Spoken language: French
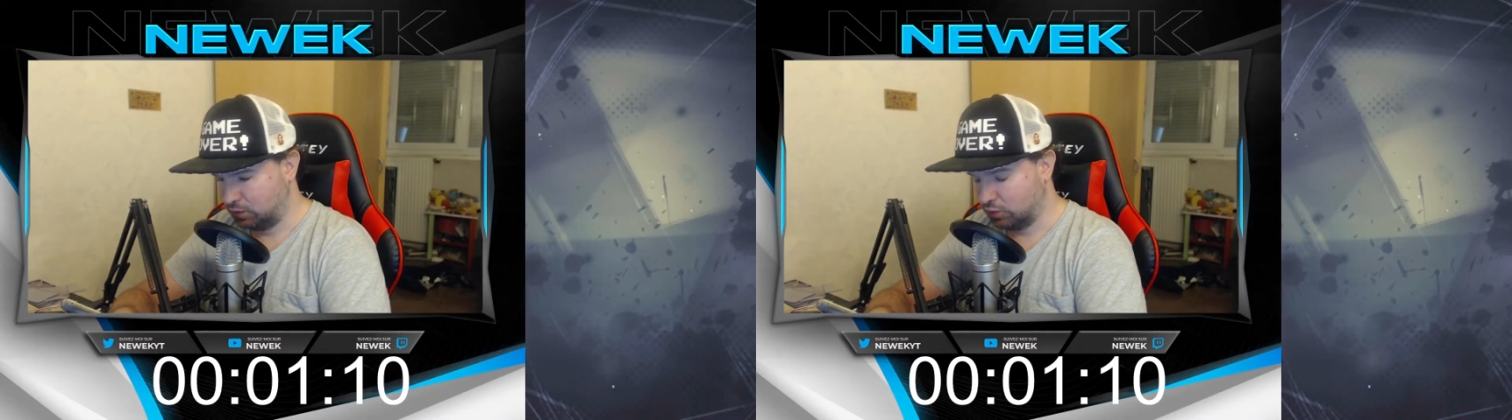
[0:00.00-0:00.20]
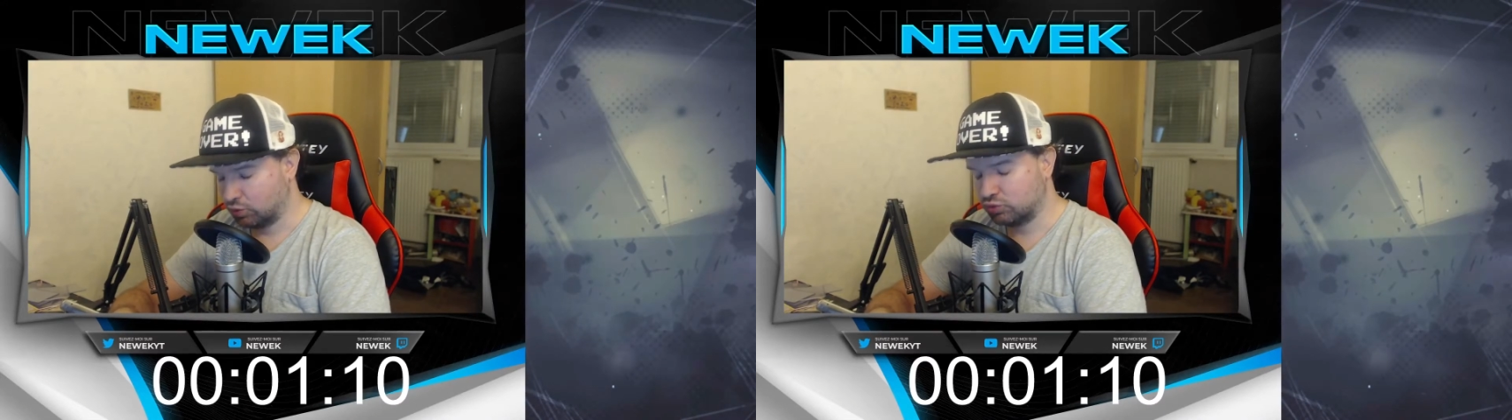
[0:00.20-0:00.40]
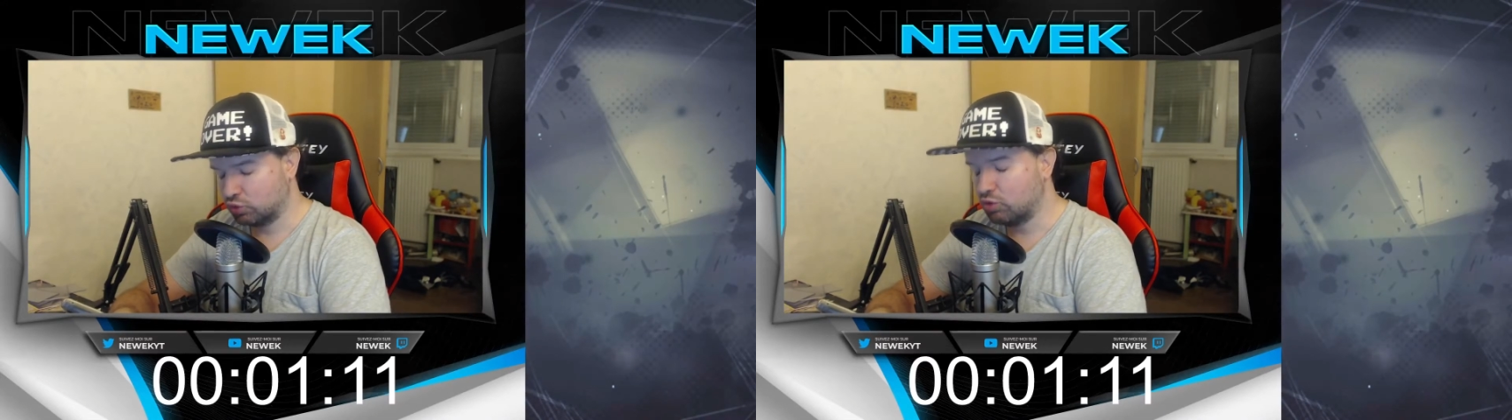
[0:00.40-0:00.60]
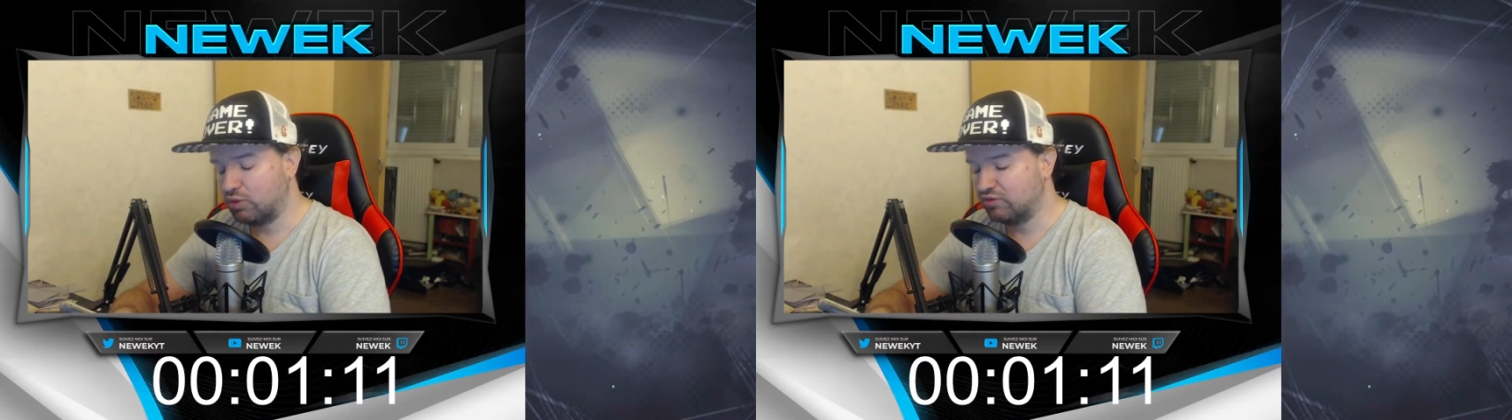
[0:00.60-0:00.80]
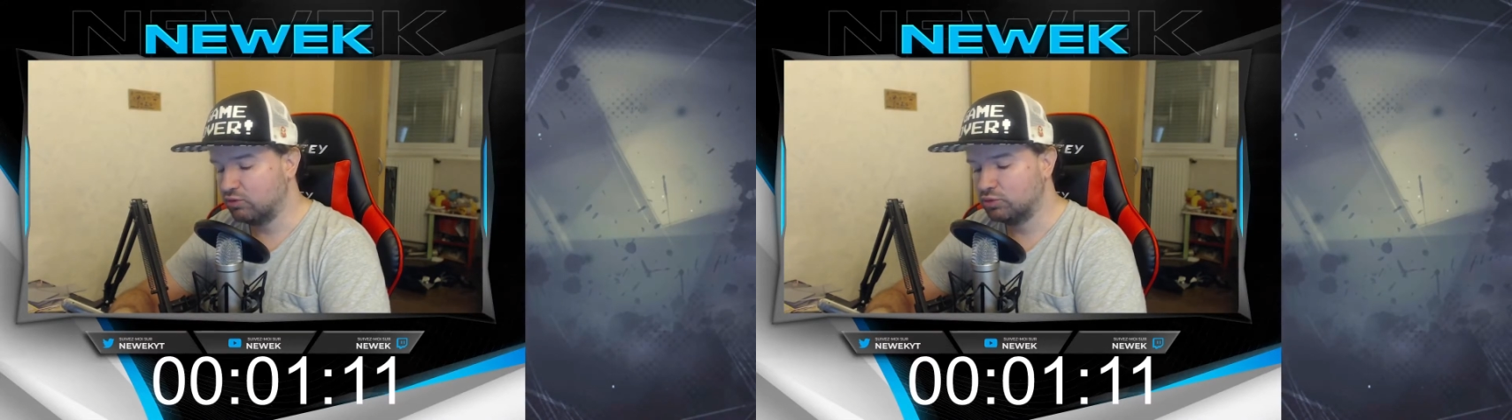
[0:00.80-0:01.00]
donc ton
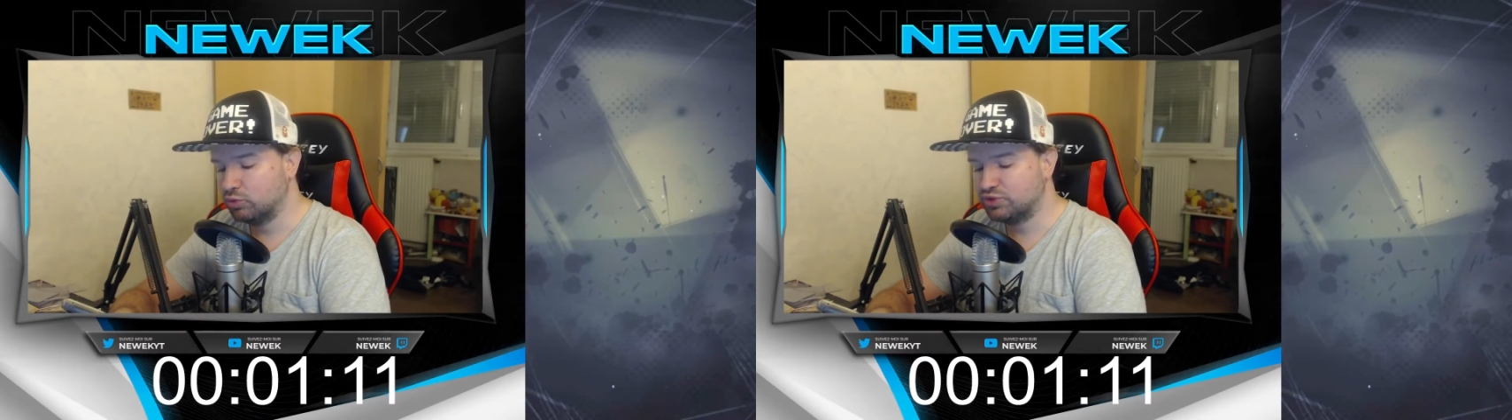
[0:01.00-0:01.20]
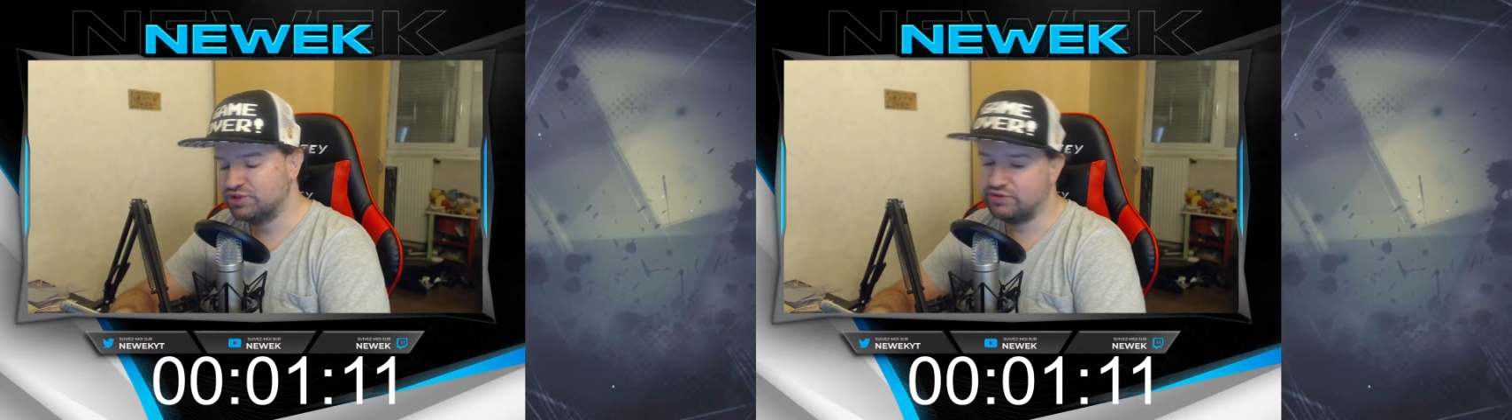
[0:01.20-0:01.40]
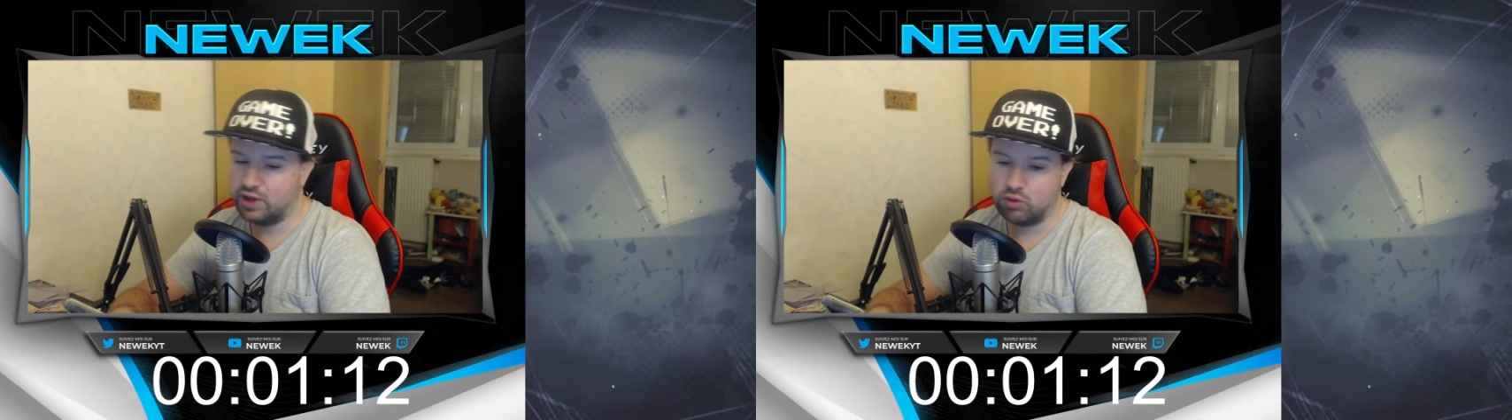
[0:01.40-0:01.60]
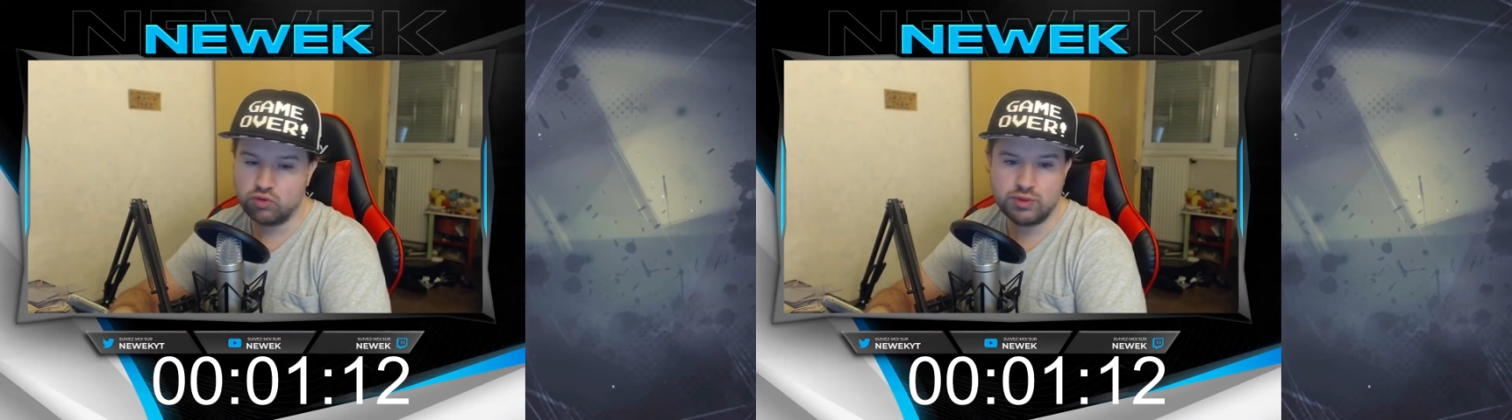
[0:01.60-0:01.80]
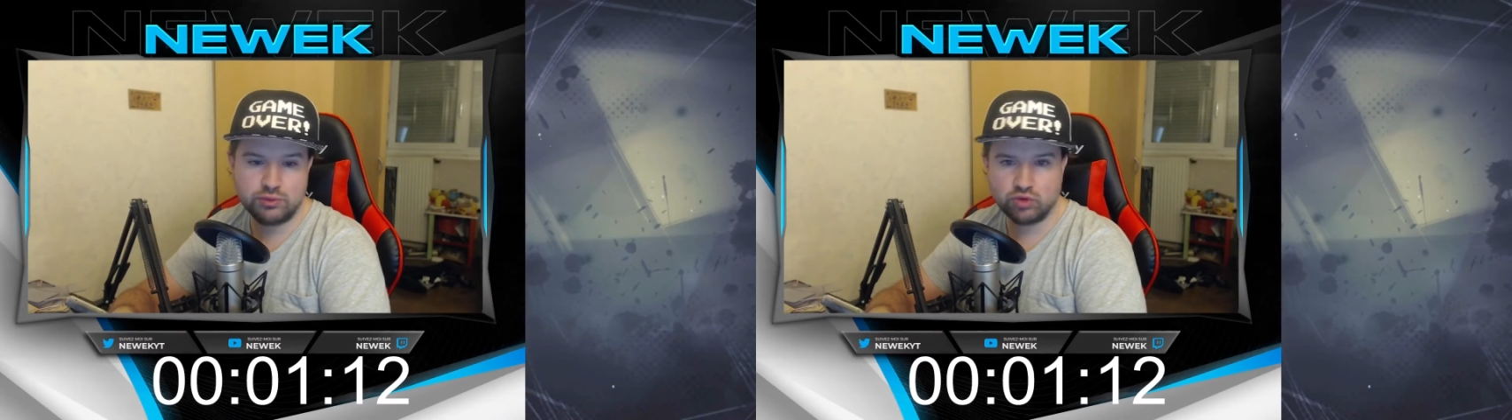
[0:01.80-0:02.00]
combat front multivers ou
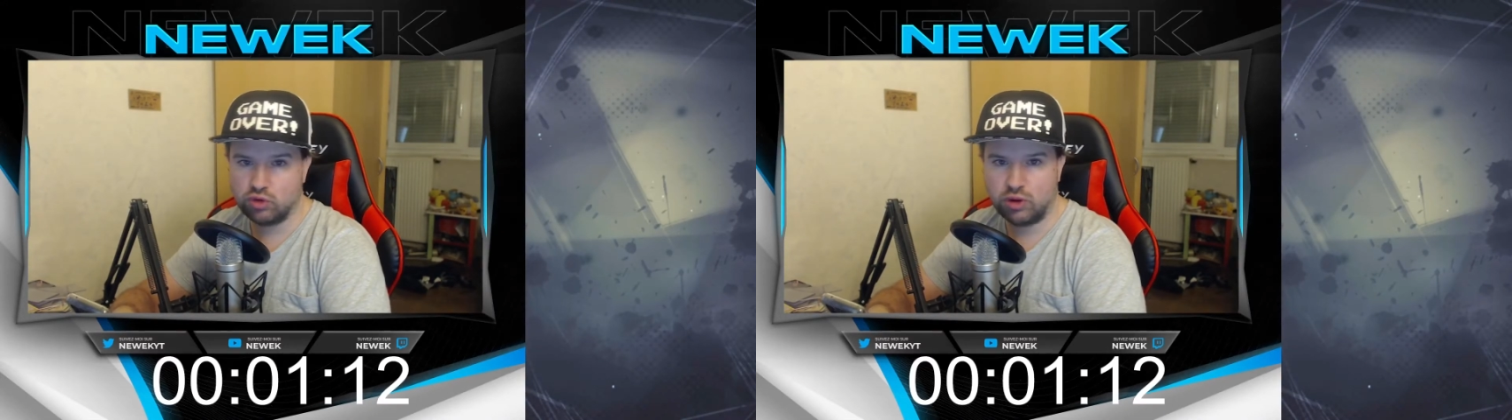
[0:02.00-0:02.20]
même ton...